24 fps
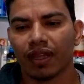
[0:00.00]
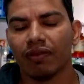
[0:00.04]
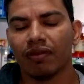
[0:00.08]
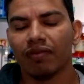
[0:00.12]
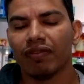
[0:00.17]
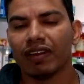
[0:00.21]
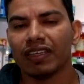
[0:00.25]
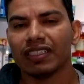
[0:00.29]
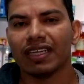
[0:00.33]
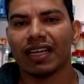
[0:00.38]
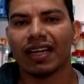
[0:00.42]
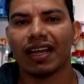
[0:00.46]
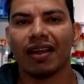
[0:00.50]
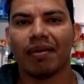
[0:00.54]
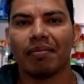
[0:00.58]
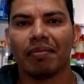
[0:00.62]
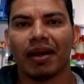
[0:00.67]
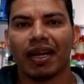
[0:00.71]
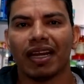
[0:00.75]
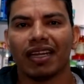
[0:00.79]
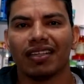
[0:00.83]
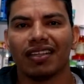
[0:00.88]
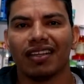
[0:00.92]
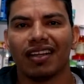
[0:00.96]
Vamos fazer aquela
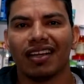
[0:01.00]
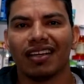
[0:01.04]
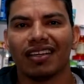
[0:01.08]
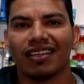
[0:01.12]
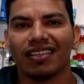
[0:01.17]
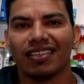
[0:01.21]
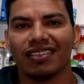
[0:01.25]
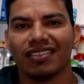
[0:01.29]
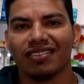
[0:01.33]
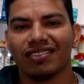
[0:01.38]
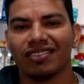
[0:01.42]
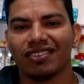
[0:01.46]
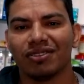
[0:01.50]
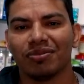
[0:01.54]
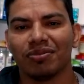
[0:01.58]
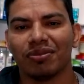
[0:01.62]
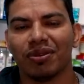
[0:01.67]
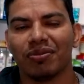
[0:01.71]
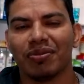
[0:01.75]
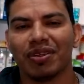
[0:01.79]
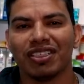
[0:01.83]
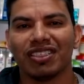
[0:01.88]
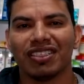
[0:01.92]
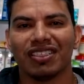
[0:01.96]
parada lá que te
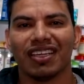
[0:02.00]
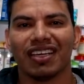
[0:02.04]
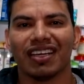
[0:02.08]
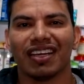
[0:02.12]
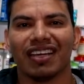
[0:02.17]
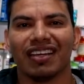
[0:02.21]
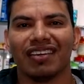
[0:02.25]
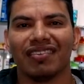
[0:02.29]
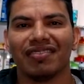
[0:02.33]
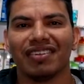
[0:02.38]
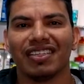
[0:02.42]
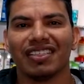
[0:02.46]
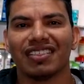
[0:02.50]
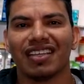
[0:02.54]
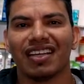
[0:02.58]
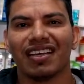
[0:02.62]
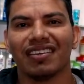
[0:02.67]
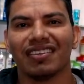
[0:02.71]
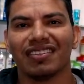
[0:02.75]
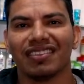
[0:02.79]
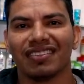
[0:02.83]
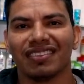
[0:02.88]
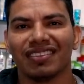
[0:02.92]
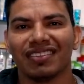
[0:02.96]
prometi naquela vez lá.
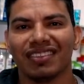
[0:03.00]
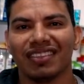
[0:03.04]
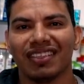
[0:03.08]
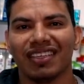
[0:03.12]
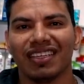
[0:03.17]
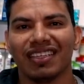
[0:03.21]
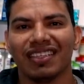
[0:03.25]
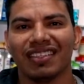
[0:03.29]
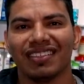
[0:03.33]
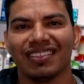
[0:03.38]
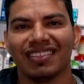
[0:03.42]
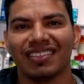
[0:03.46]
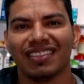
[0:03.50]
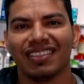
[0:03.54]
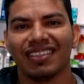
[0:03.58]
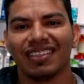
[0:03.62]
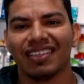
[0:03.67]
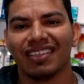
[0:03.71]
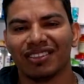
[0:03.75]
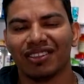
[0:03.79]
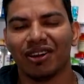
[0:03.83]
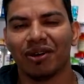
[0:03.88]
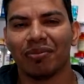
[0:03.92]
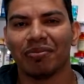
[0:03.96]
Que aí, parada?
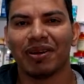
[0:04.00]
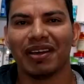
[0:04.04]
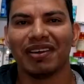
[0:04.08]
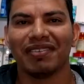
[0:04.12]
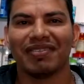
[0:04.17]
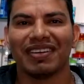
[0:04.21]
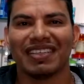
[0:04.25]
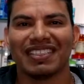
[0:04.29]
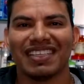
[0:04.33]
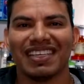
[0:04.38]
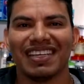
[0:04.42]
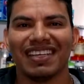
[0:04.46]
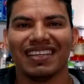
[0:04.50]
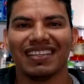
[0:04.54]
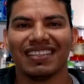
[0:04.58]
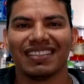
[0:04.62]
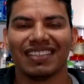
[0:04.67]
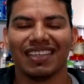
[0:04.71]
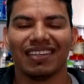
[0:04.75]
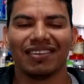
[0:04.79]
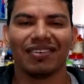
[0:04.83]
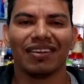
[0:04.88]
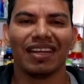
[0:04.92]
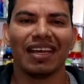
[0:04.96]
É, topa aí fazer?
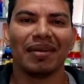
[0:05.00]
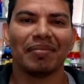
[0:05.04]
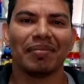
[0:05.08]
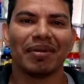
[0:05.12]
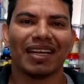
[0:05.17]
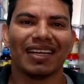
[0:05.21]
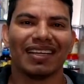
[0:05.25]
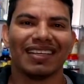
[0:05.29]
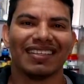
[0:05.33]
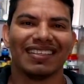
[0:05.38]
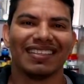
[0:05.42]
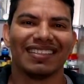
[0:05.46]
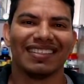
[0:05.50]
Você não lembra?